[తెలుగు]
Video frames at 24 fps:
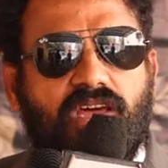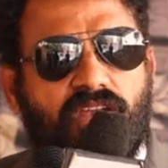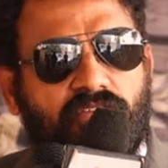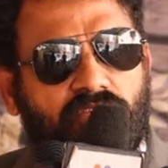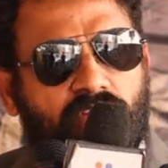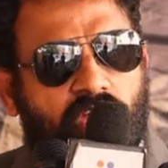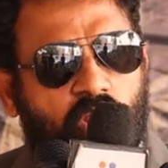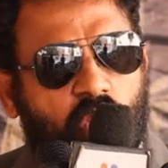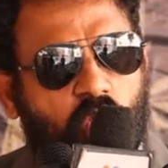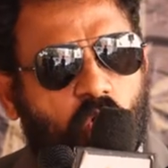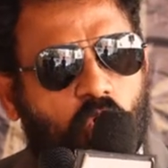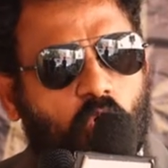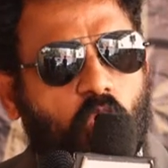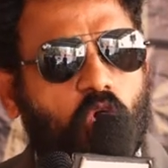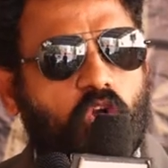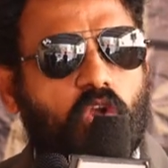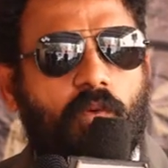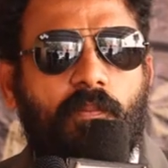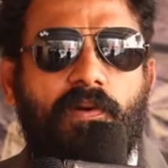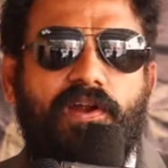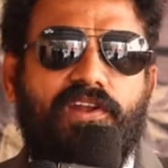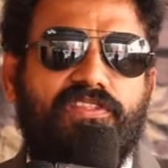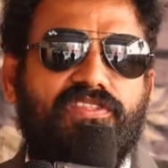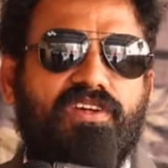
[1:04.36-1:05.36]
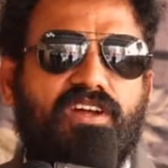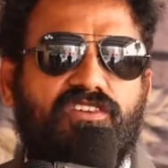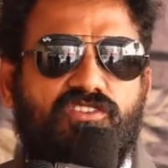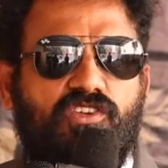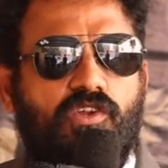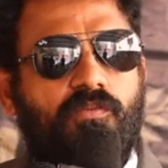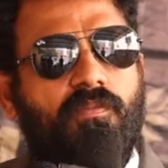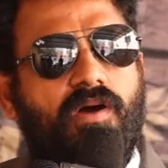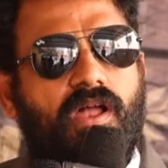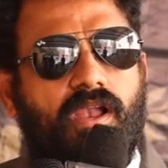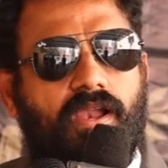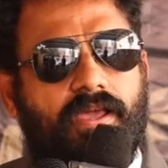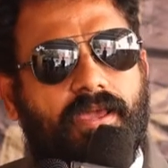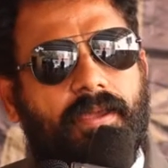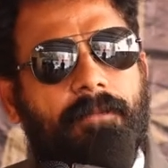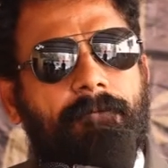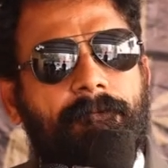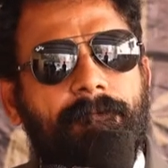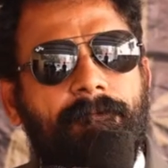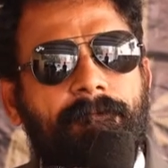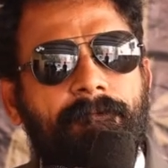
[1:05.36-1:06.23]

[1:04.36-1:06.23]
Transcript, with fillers: సార్ వీళ్ళు కోట్లు పెడుతున్నారు సినిమాలకి